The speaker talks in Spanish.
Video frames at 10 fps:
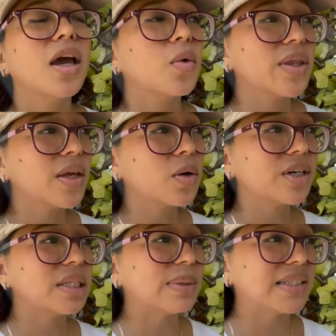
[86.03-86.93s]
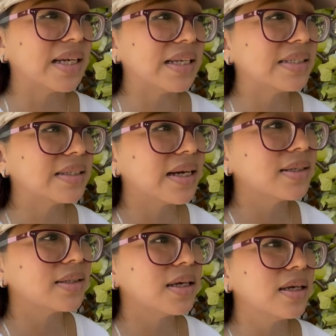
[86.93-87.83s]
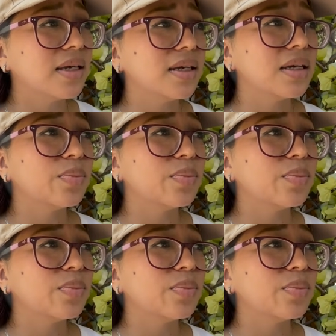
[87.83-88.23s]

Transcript: cuenta con especialistas y,